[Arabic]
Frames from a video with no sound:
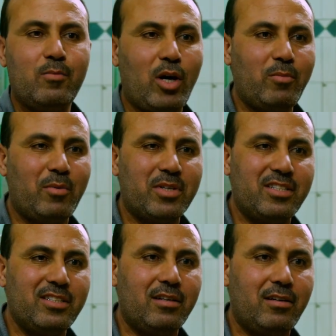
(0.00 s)
الاقي معامله
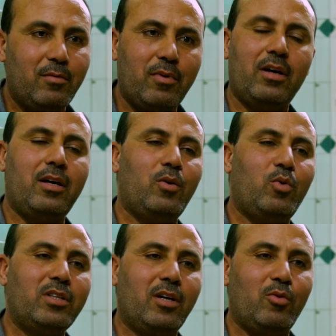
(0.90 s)
بسيطه آه،
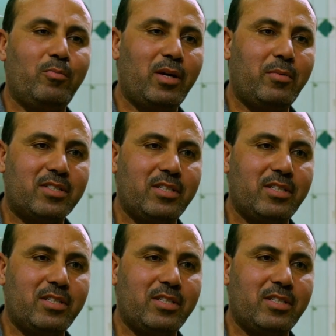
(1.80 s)
وضع عمال